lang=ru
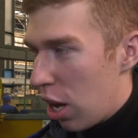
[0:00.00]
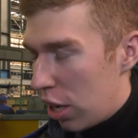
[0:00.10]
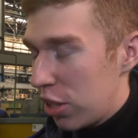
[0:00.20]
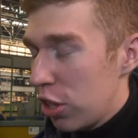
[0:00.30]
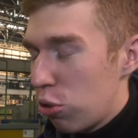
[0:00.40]
А
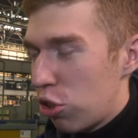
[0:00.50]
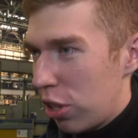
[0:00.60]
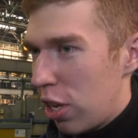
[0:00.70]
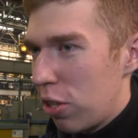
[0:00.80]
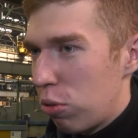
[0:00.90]
здесь уже,
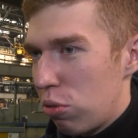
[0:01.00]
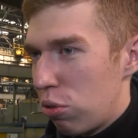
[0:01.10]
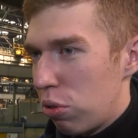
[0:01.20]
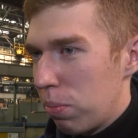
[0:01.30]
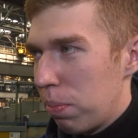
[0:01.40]
да, тут
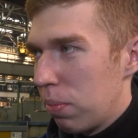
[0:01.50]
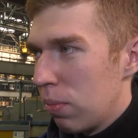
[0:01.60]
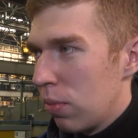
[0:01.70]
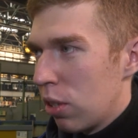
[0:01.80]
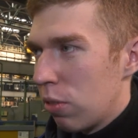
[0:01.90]

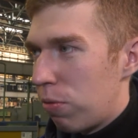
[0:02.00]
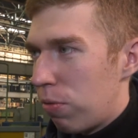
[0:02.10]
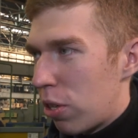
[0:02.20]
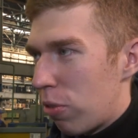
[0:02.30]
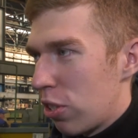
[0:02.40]

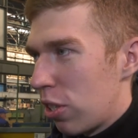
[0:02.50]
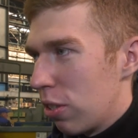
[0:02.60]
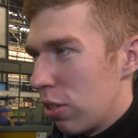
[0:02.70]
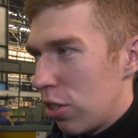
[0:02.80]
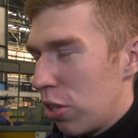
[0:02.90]
Фарваска
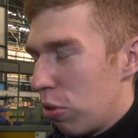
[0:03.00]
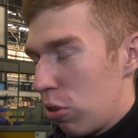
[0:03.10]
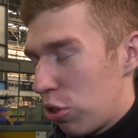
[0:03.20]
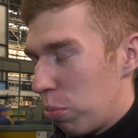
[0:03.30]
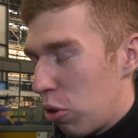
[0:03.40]
Зайнулович
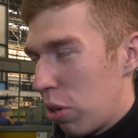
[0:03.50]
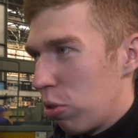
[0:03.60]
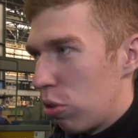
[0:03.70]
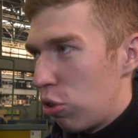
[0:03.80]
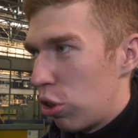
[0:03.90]
многому а
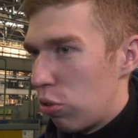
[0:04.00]
научил